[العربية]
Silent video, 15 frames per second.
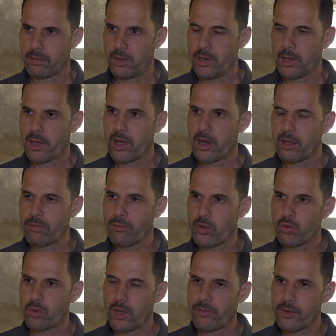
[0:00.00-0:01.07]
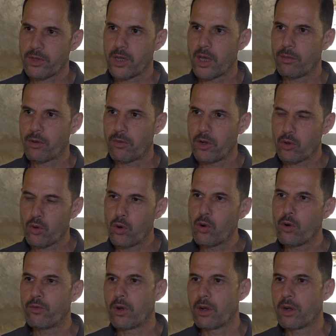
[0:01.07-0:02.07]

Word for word: اللي كانت موجوده في السابق في الكهوف